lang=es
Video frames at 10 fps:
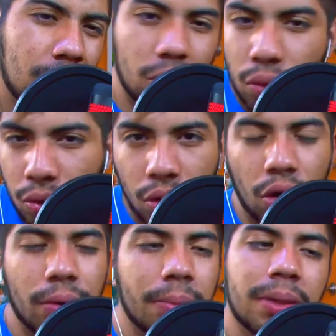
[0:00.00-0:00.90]

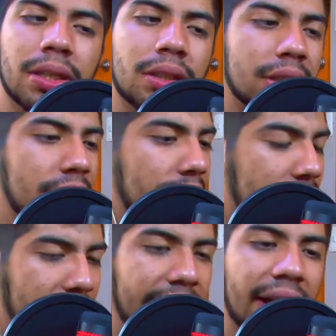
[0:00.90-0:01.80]
Duco, obviamente,
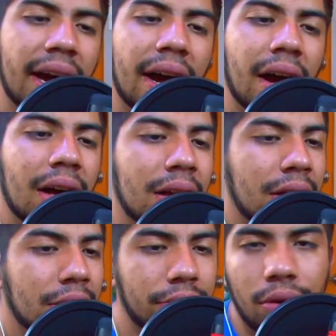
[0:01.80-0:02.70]
Kea,
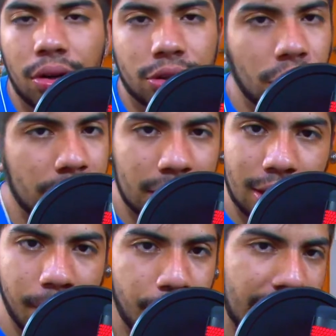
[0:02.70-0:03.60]
todos los que ahorita
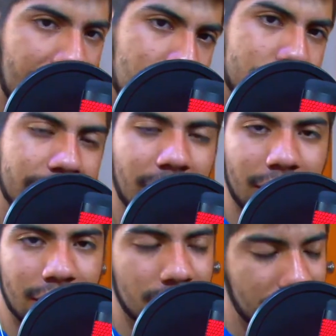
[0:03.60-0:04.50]
están pegados en
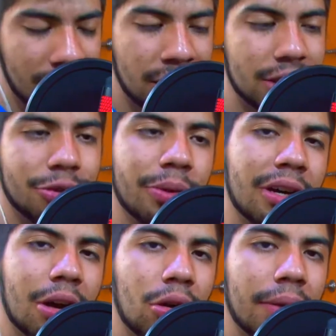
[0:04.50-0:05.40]
Argentina
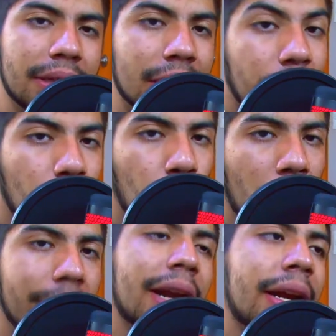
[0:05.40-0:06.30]
estuvieron alguna vez en
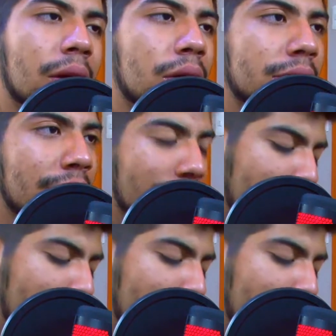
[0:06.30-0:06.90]
Mueva Records.